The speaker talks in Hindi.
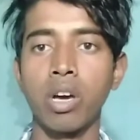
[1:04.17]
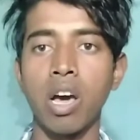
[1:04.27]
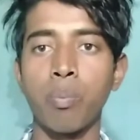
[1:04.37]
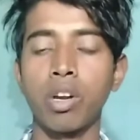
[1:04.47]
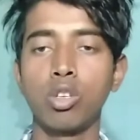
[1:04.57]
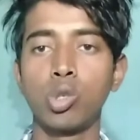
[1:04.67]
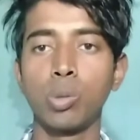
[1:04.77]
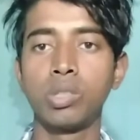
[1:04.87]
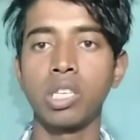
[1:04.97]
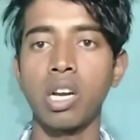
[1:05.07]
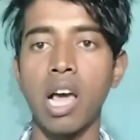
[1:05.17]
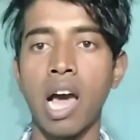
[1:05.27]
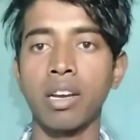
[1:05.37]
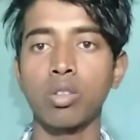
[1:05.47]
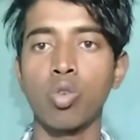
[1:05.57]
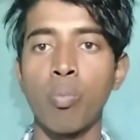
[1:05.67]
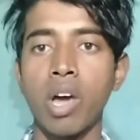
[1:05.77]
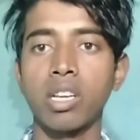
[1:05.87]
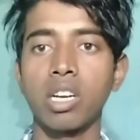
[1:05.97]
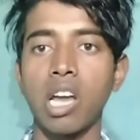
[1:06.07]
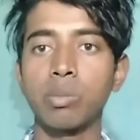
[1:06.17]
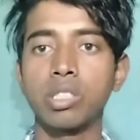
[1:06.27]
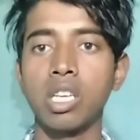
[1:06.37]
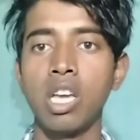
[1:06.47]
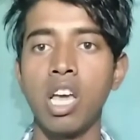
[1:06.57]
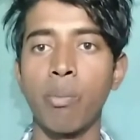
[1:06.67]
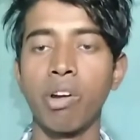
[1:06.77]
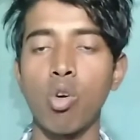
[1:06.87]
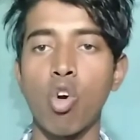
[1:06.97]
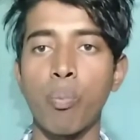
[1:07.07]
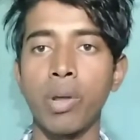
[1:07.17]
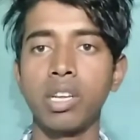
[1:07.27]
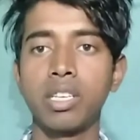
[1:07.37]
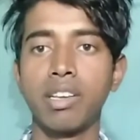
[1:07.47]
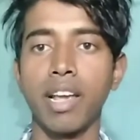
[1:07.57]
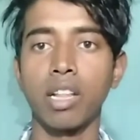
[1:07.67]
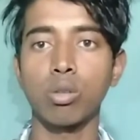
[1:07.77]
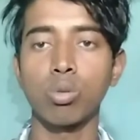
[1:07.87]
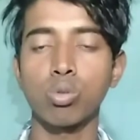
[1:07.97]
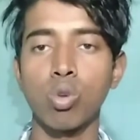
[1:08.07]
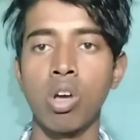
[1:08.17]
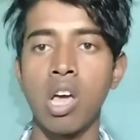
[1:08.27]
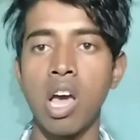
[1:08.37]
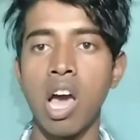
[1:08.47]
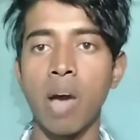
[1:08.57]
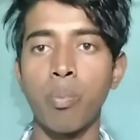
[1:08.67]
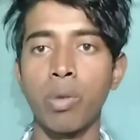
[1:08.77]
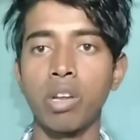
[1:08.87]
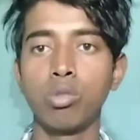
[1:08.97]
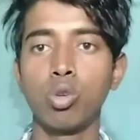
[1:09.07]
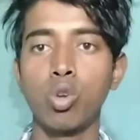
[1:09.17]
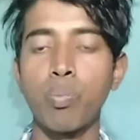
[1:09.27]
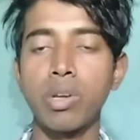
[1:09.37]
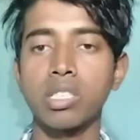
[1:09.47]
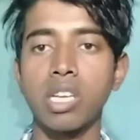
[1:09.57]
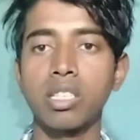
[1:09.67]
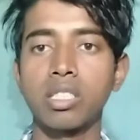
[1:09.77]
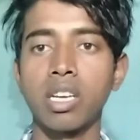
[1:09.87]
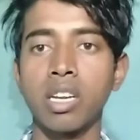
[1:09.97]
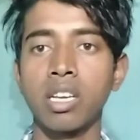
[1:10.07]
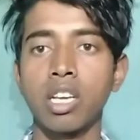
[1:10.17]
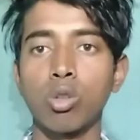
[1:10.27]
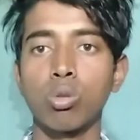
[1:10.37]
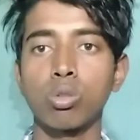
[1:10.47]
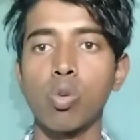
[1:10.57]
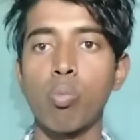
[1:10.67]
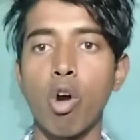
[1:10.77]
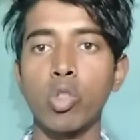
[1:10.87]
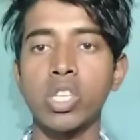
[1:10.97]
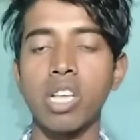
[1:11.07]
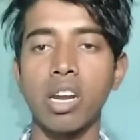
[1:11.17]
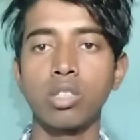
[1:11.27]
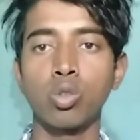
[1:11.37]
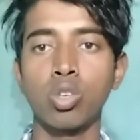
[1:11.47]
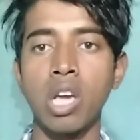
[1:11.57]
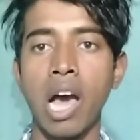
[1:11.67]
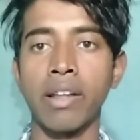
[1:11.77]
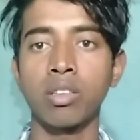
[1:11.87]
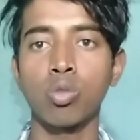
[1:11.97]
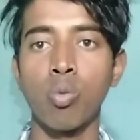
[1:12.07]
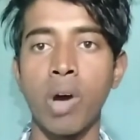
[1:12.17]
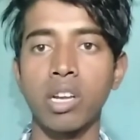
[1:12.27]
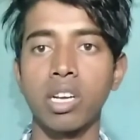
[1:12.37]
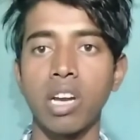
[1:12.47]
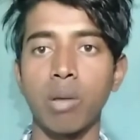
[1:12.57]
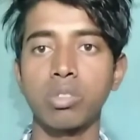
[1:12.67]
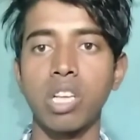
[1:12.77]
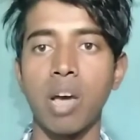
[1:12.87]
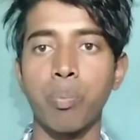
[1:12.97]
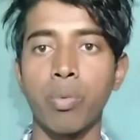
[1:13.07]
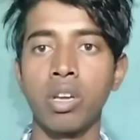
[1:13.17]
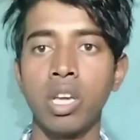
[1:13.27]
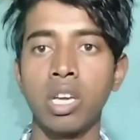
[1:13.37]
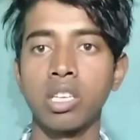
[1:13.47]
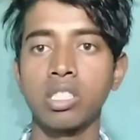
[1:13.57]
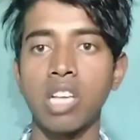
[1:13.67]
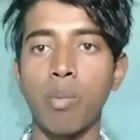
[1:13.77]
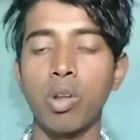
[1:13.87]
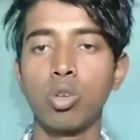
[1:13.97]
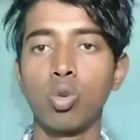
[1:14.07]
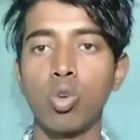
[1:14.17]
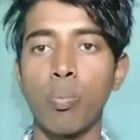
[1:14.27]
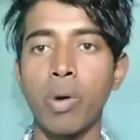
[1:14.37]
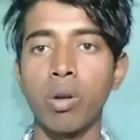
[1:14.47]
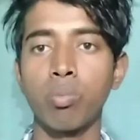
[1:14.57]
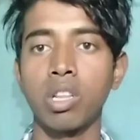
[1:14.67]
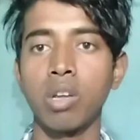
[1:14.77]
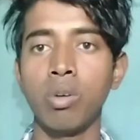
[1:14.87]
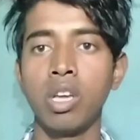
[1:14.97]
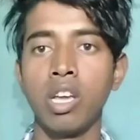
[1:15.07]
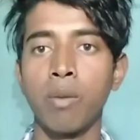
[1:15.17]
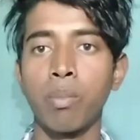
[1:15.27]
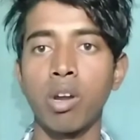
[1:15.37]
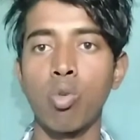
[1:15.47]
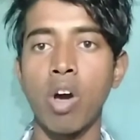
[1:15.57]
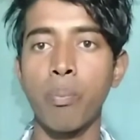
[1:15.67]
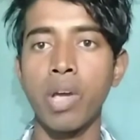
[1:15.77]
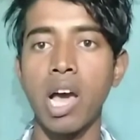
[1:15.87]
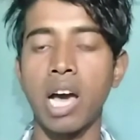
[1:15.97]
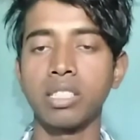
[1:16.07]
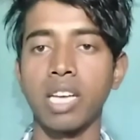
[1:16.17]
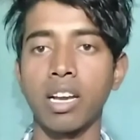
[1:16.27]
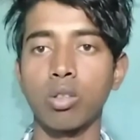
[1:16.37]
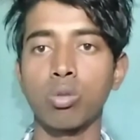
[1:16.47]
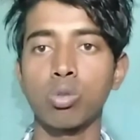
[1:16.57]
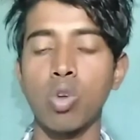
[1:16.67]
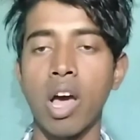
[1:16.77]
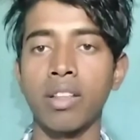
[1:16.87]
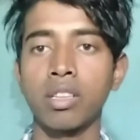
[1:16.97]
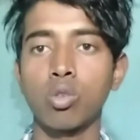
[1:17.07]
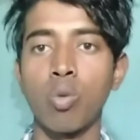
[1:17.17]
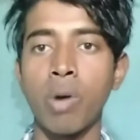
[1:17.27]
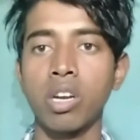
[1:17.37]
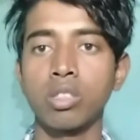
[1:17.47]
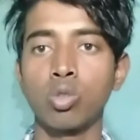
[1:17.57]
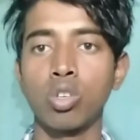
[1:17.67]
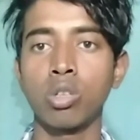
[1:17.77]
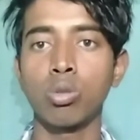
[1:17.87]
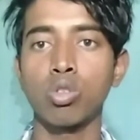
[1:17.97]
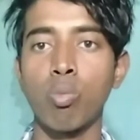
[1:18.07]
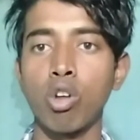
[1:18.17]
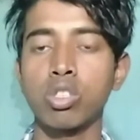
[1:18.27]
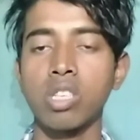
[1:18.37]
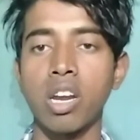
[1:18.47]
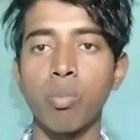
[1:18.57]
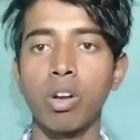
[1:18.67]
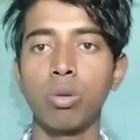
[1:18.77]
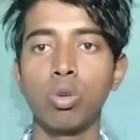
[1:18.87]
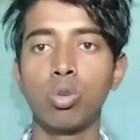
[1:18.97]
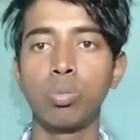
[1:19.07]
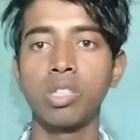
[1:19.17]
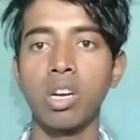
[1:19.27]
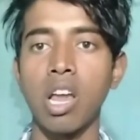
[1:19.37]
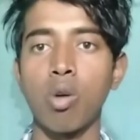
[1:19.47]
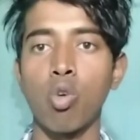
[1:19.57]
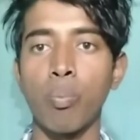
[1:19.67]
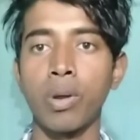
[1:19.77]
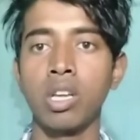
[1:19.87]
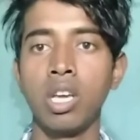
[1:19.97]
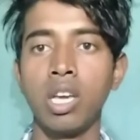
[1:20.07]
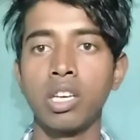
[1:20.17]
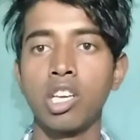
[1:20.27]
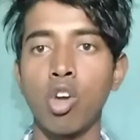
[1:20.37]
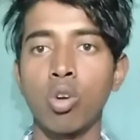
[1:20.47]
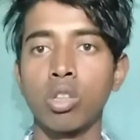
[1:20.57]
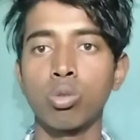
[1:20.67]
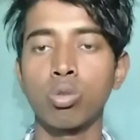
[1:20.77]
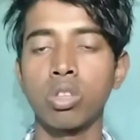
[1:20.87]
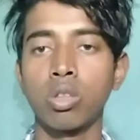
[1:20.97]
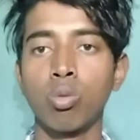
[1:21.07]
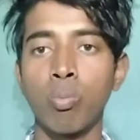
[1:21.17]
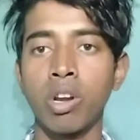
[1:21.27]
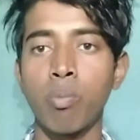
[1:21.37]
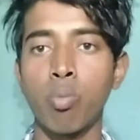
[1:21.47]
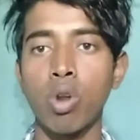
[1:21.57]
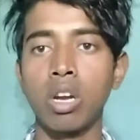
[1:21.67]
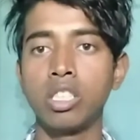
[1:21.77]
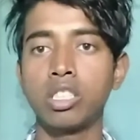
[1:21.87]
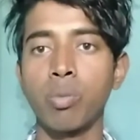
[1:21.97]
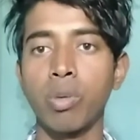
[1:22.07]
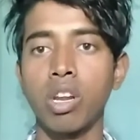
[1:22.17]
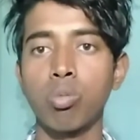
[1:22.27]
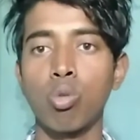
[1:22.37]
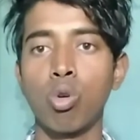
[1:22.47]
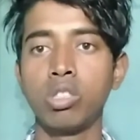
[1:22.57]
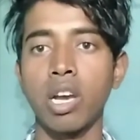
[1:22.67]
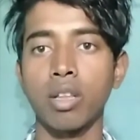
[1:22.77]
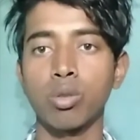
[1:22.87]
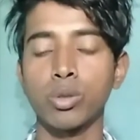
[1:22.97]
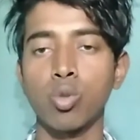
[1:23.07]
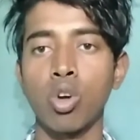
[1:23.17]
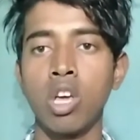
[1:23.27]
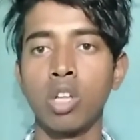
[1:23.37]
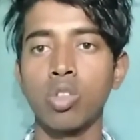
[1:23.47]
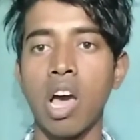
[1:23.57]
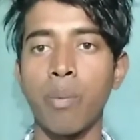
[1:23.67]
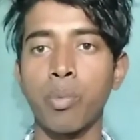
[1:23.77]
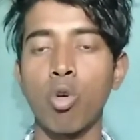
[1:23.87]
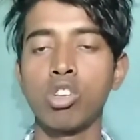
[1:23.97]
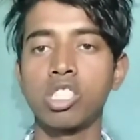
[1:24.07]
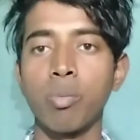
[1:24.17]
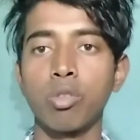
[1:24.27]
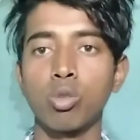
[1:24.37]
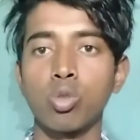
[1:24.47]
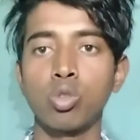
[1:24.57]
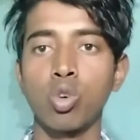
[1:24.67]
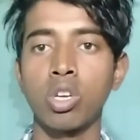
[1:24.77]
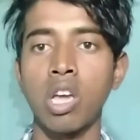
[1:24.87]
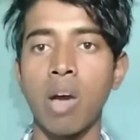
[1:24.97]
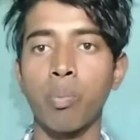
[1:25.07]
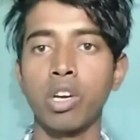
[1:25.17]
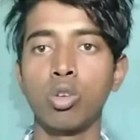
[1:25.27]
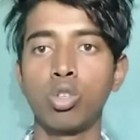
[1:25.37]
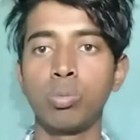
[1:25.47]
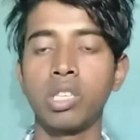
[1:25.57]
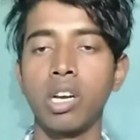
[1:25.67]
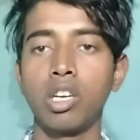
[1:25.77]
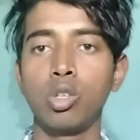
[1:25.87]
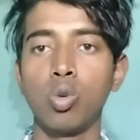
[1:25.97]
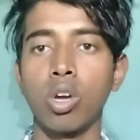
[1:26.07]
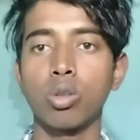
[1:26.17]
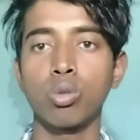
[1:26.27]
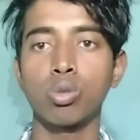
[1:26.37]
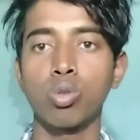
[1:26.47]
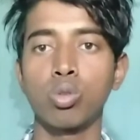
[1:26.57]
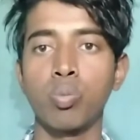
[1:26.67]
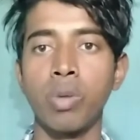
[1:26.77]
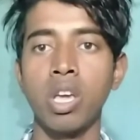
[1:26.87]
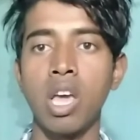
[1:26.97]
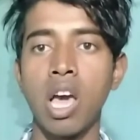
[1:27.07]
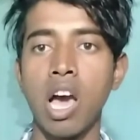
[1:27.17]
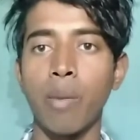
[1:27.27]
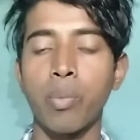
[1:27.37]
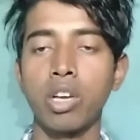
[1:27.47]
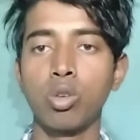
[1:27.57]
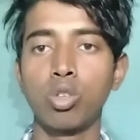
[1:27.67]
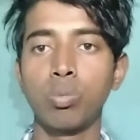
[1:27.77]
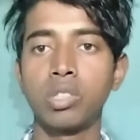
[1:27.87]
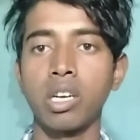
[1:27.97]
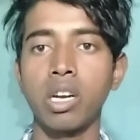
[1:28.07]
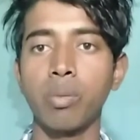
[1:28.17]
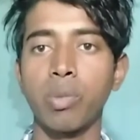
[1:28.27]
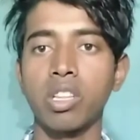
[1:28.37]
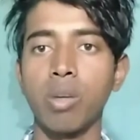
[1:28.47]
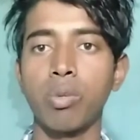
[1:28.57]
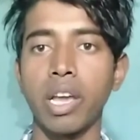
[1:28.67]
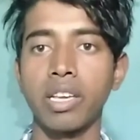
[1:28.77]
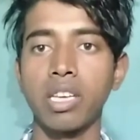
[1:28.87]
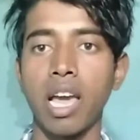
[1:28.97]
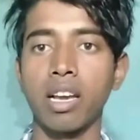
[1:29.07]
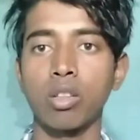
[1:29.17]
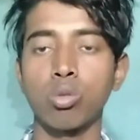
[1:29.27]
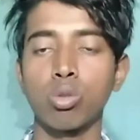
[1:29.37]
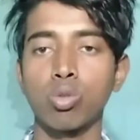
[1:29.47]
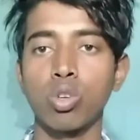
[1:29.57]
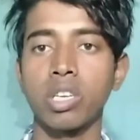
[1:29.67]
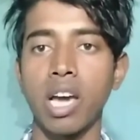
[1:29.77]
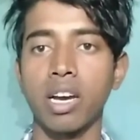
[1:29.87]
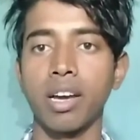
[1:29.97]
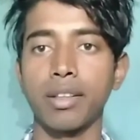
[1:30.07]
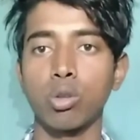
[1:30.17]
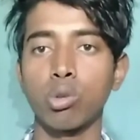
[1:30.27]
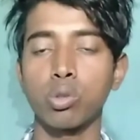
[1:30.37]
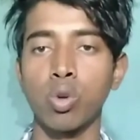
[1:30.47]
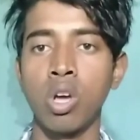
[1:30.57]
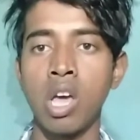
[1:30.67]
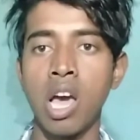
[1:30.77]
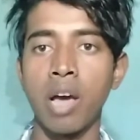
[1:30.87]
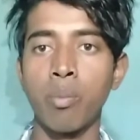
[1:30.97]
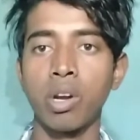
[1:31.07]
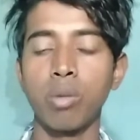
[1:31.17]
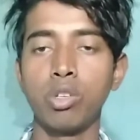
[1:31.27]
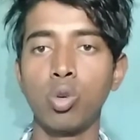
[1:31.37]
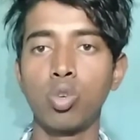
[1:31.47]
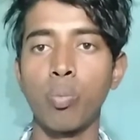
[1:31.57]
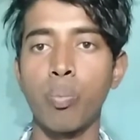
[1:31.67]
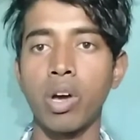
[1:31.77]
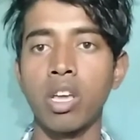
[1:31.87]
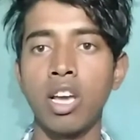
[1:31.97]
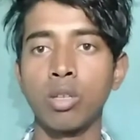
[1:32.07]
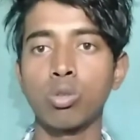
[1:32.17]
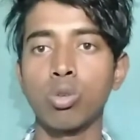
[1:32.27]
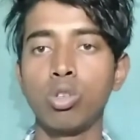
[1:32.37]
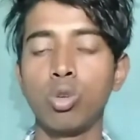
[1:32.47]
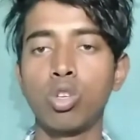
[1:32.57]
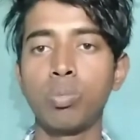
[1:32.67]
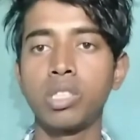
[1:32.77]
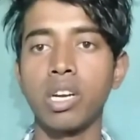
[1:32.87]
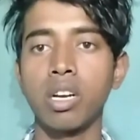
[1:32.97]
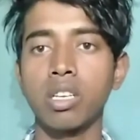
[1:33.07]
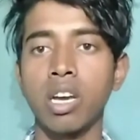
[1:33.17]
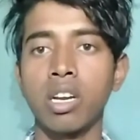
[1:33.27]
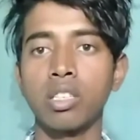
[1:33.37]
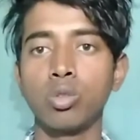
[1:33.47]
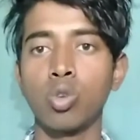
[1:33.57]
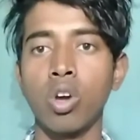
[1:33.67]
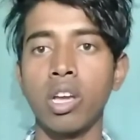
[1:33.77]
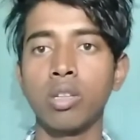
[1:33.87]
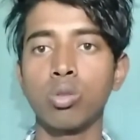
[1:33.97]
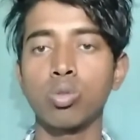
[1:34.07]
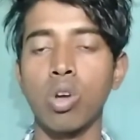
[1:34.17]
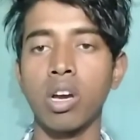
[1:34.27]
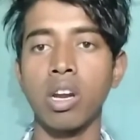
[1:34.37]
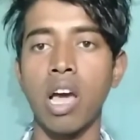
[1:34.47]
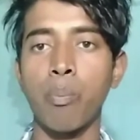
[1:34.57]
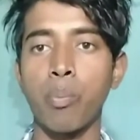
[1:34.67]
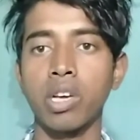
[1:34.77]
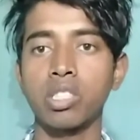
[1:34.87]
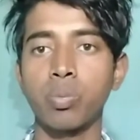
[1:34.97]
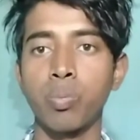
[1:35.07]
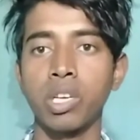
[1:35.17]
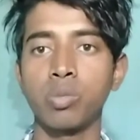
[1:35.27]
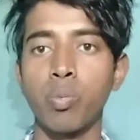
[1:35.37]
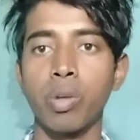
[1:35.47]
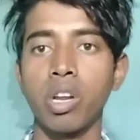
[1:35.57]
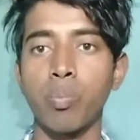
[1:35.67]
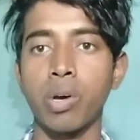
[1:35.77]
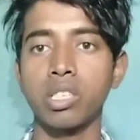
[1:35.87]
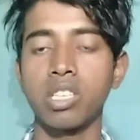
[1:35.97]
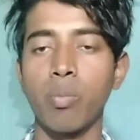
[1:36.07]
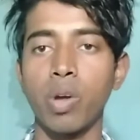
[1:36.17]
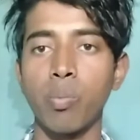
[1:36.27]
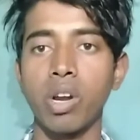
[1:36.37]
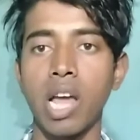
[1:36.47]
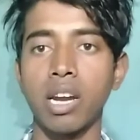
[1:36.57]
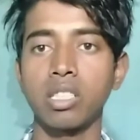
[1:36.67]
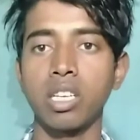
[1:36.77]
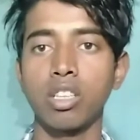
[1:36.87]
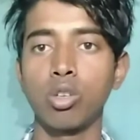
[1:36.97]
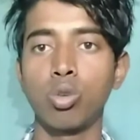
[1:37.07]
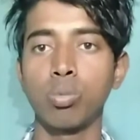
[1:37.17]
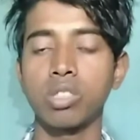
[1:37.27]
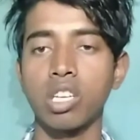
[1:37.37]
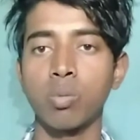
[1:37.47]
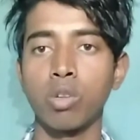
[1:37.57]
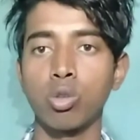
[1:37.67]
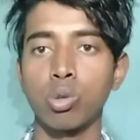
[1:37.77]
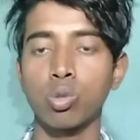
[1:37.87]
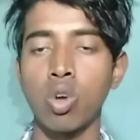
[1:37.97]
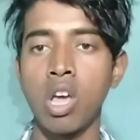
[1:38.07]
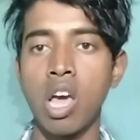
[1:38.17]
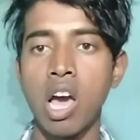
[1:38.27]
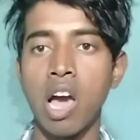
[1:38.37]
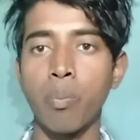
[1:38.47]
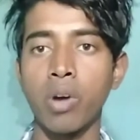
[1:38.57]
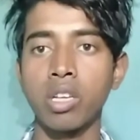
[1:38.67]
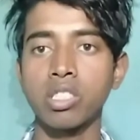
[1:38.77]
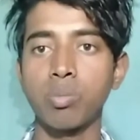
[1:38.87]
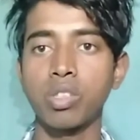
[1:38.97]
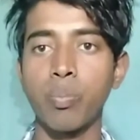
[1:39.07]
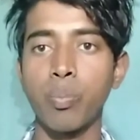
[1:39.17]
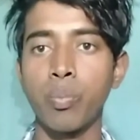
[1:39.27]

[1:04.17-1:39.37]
अपना यूट्यूब चैनल आनंद कुमार के नाम से मतलब ओपन किए हैं तो दोस्तों आप मतलब यूट्यूब पे सर्च करेंगे तो दोस्तों बहुत सारा जो कि आनंद कुमार के नाम से आपके सामने यूट्यूब पर मतलब मतलब वहां पे आ जाएगा तो दोस्तों आनंद कुमार जो कि दोस्तों बहुत सारे मतलब यूट्यूब चैनल आप ओपन किए होंगे तो मतलब पूरा लिस्ट मतलब खुल जाएगा दोस्तों तो आपको इस समय दोस्तों जो कि आपका यूट्यूब चैनल न्यू है तो दोस्तों उसमें आपका यूट्यूब चैनल मतलब नहीं आएगा तो दोस्तों क्या करें तो दोस्तों मतलब यूट्यूब पर दोस्तों यूट्यूब चैनल का जो है दोस्तों अगर आप फर्स्ट पेज में मतलब फर्स्ट नंबर में लाना चाहते हैं यूट्यूब सर्च में दोस्तों आपका सबसे